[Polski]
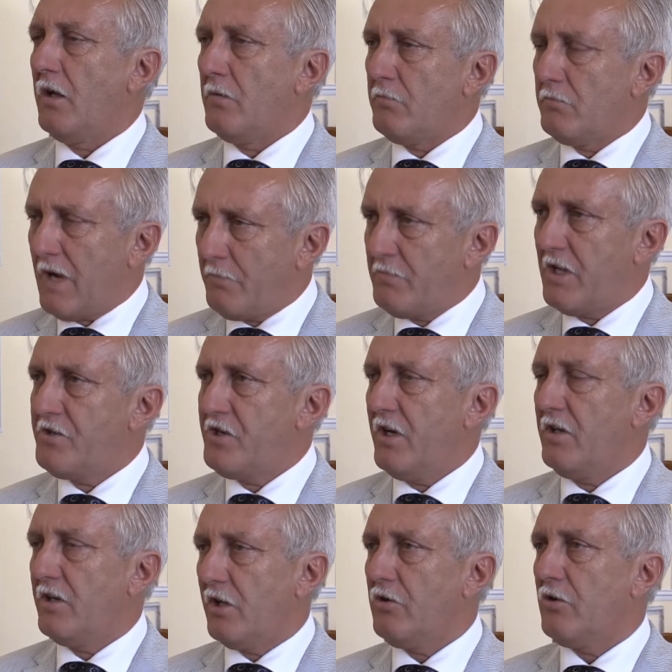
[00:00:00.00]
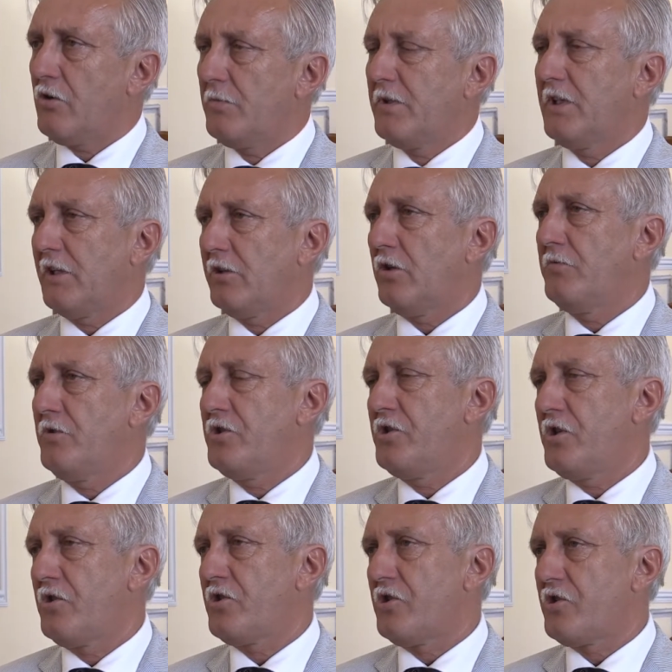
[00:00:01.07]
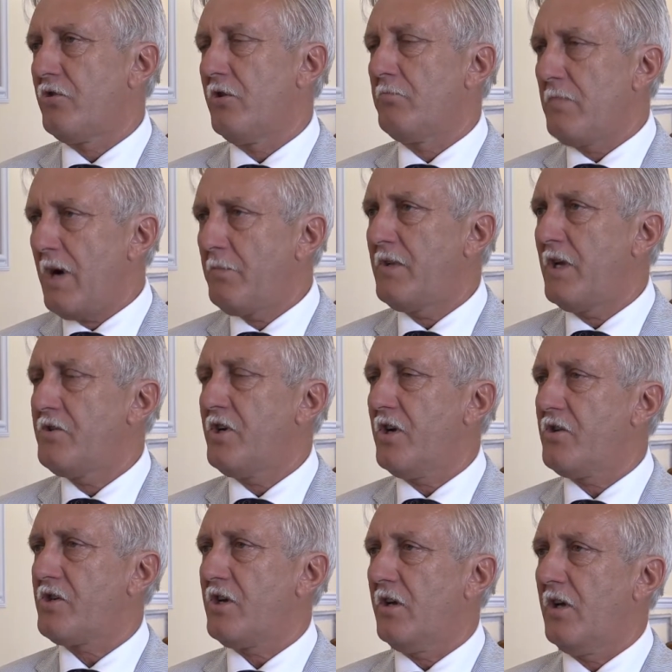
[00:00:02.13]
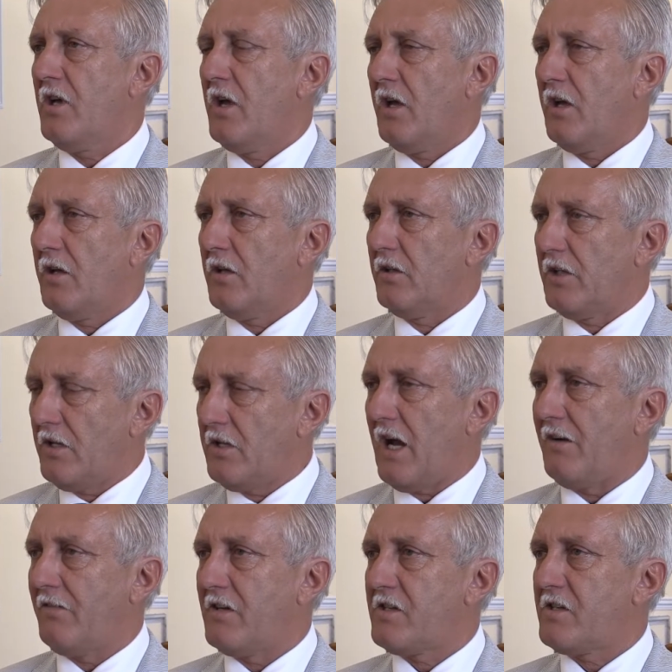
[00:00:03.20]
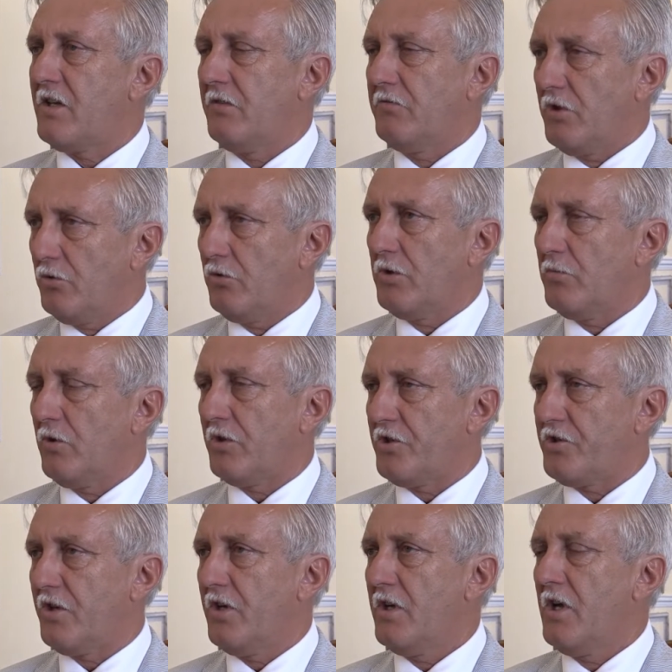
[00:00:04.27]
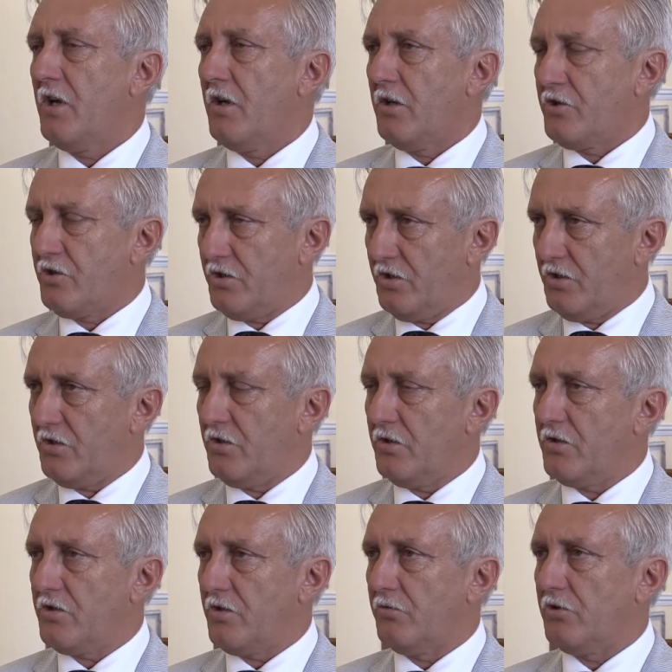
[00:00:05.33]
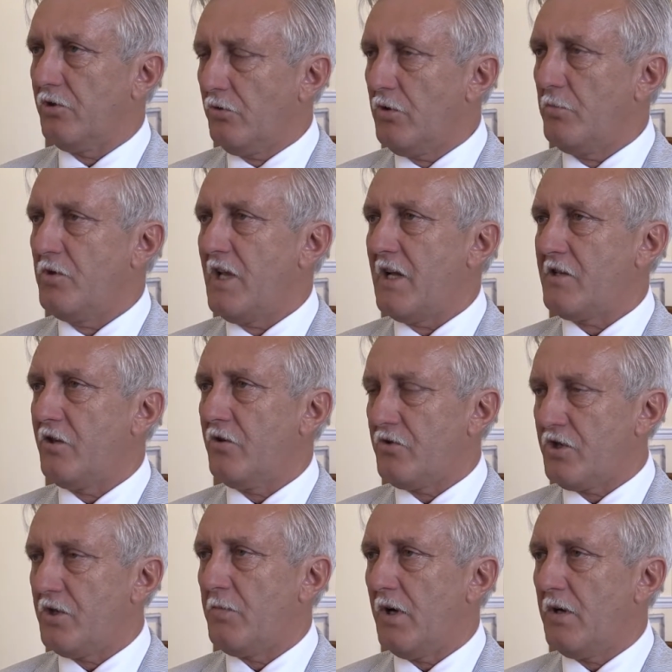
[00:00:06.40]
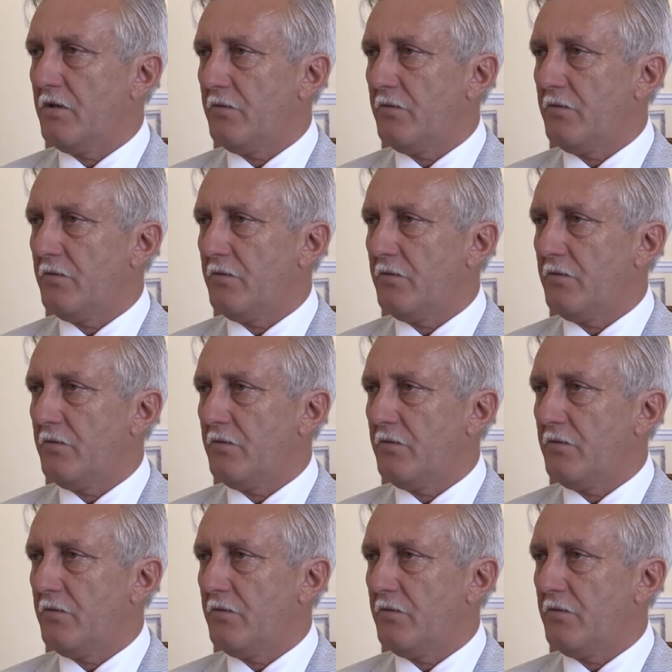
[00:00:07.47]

Mam nadzieję, tego komendantowi dzisiaj życzyłem, mam nadzieję, że ten awans w niedługim okresie czy, czy tą nominację otrzyma.